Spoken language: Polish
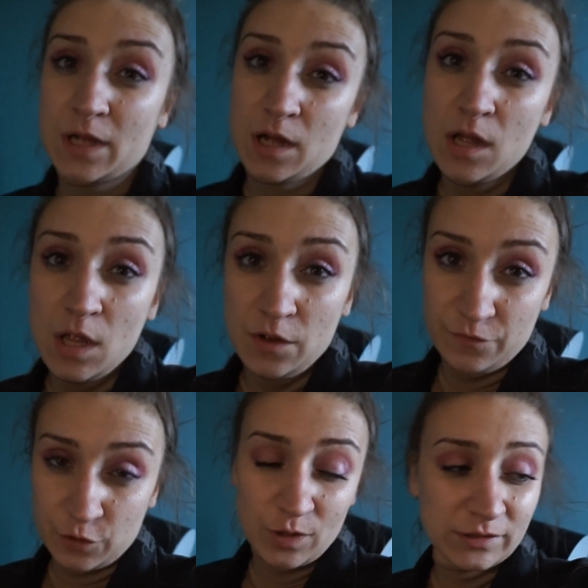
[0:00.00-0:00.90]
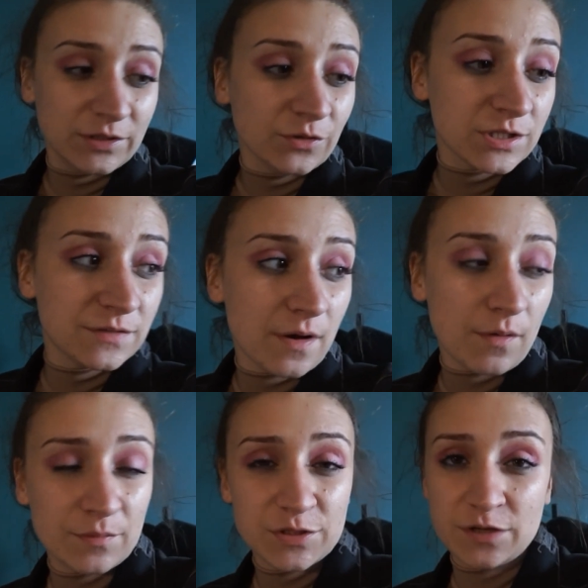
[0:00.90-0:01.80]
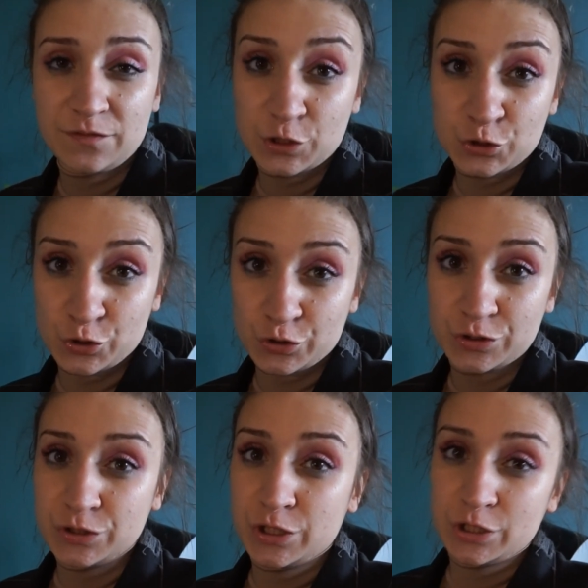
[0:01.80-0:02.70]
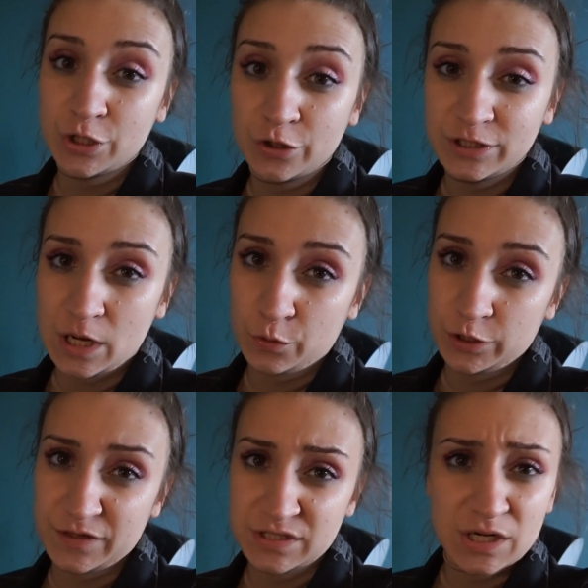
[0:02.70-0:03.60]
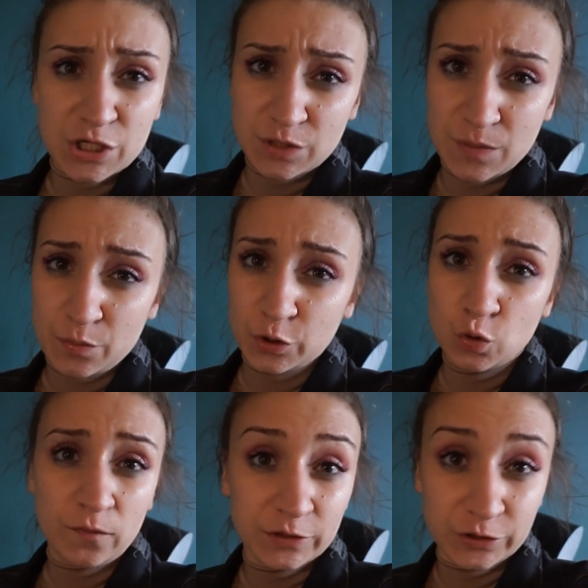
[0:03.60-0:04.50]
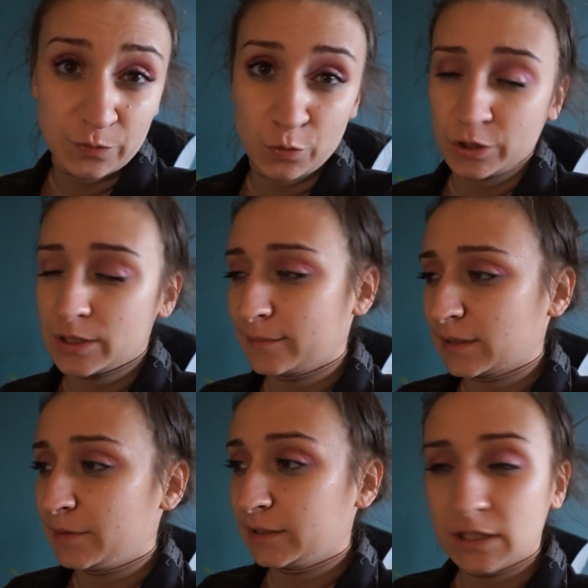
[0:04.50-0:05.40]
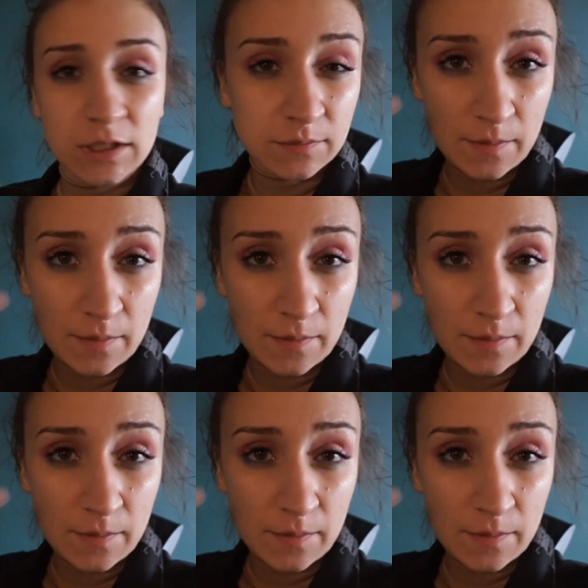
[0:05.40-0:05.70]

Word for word: na wykłady. Nie odzywałam się większość dzisiejszego dnia, ponieważ strasznie mnie boli głowa. Do tej pory nie mam tabletki i